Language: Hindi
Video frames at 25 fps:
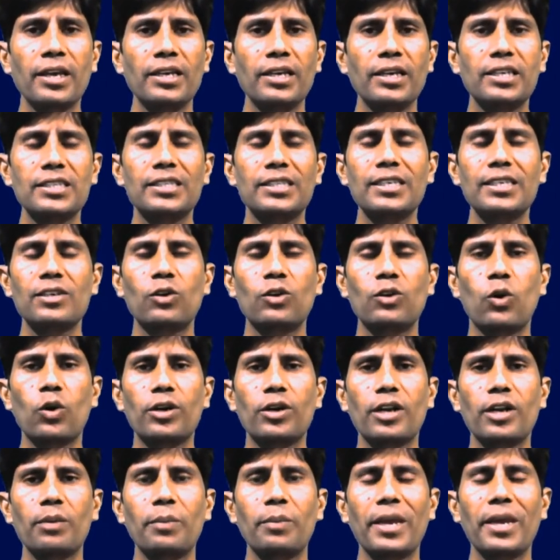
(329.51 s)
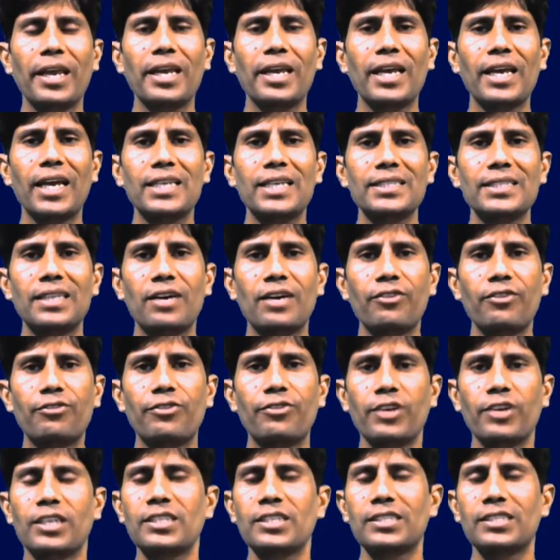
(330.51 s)
किसी कॉर्नर में एक ऐसा
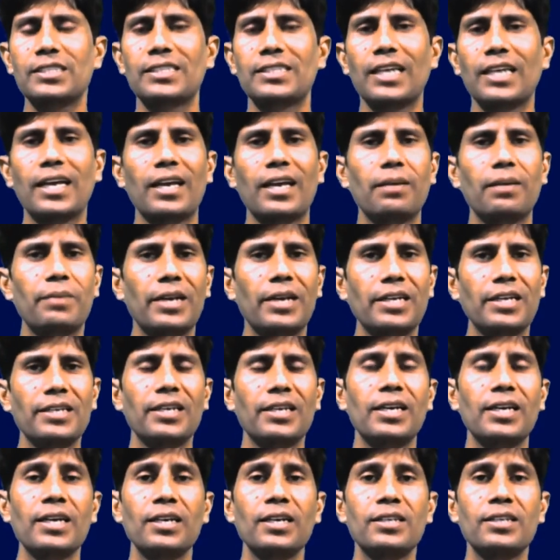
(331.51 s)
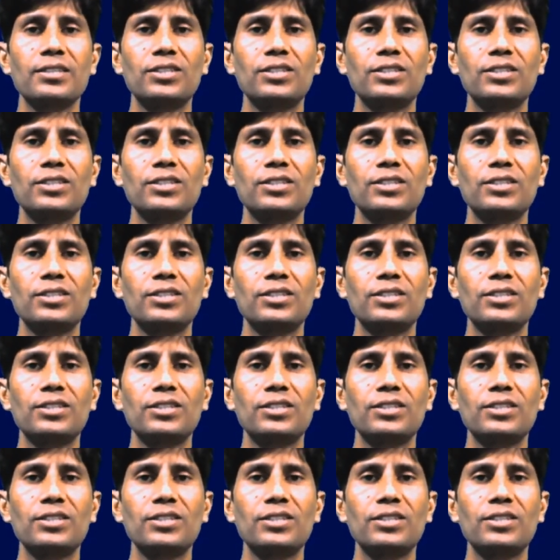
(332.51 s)
फिक्स जगह बनाइए